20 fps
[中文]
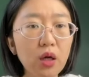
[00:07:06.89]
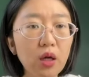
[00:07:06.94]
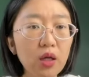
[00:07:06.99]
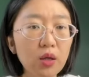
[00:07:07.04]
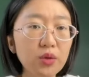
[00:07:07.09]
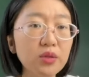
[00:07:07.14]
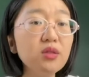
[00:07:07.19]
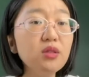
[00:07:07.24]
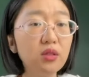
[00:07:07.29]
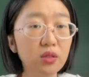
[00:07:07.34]

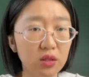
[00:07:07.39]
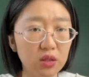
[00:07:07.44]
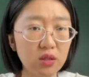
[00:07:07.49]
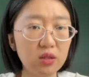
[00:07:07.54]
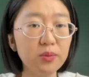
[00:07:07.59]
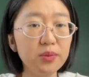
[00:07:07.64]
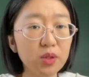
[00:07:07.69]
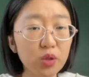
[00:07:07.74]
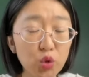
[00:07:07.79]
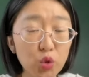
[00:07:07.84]
他说你是
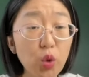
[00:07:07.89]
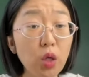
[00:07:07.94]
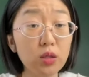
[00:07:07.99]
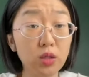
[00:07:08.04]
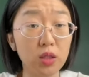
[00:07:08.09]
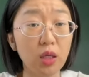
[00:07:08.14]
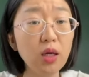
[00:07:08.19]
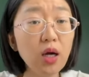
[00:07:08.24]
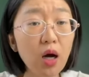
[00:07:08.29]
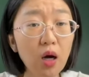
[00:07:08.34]
不是撞
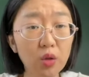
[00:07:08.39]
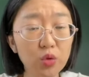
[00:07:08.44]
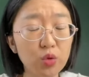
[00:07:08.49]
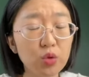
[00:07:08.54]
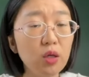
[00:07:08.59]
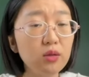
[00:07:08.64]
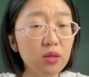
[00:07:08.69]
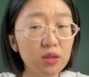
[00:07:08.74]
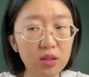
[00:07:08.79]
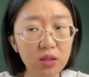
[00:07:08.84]
正好
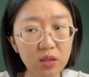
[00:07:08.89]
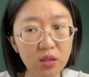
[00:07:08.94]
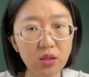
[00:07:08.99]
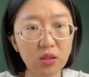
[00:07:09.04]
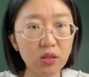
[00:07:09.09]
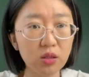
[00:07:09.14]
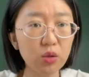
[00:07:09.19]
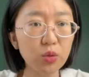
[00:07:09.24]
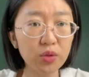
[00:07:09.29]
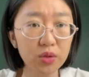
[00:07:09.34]
撞到这个
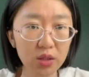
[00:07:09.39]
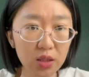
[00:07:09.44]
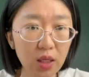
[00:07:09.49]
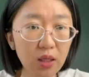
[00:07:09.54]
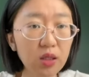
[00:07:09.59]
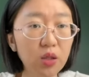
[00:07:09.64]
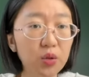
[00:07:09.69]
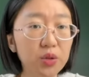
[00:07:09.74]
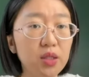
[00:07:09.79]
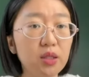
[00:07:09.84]
行动的枪
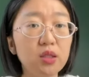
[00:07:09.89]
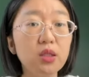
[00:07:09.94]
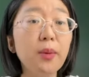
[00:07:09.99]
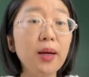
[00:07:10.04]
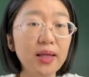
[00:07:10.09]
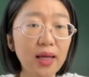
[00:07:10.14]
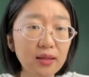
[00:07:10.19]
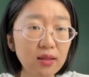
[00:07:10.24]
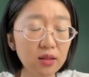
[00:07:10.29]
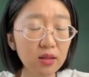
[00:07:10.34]
口上？你把
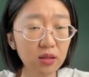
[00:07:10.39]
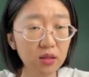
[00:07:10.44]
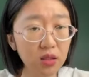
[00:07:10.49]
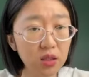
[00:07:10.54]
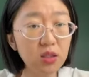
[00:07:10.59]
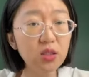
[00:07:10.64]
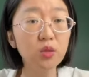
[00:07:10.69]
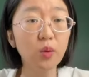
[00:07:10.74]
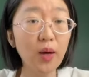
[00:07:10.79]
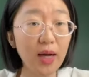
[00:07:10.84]
他的那个
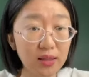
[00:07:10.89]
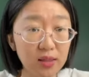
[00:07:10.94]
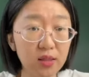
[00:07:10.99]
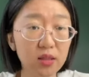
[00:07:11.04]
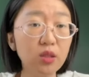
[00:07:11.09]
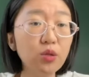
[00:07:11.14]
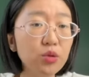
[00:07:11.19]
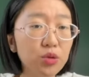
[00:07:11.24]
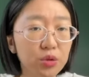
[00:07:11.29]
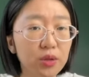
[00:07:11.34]
计划
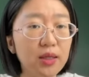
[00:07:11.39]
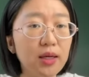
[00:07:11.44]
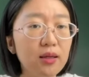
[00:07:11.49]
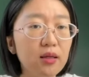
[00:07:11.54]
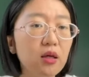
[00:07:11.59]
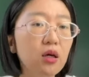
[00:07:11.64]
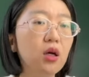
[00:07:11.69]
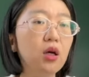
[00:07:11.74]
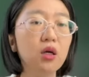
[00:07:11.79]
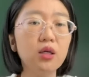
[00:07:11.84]
揭露出来
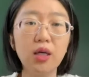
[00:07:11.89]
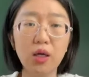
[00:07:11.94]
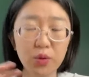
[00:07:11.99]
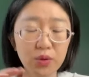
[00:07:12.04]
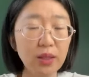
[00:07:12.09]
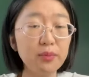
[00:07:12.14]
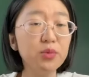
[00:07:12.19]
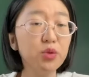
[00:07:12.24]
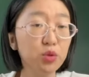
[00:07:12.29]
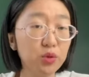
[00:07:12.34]
了，然后
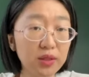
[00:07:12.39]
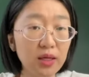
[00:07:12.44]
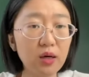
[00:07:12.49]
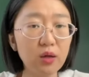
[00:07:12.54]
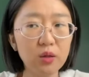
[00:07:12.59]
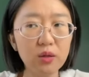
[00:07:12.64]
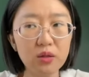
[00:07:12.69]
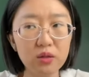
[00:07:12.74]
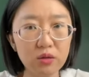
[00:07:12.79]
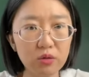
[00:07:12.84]
他们就
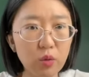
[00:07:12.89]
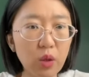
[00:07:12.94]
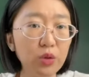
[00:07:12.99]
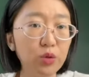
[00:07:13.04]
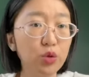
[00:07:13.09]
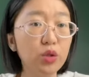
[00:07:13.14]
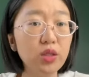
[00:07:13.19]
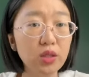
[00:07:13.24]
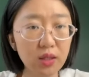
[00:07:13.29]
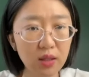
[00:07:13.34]
闹了，网
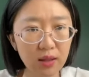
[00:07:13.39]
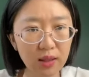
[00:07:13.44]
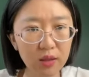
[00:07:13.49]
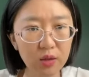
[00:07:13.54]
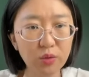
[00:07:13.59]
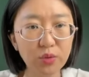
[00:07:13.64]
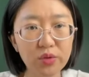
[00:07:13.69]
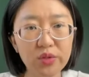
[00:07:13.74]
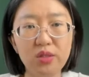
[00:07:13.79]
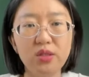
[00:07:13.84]
军一定要来
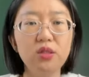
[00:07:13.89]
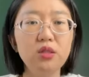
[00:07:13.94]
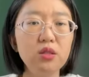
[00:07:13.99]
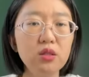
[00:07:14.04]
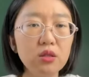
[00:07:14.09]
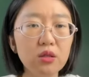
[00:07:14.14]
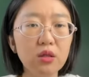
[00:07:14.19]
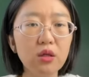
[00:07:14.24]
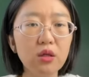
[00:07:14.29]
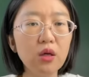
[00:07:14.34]
攻击你。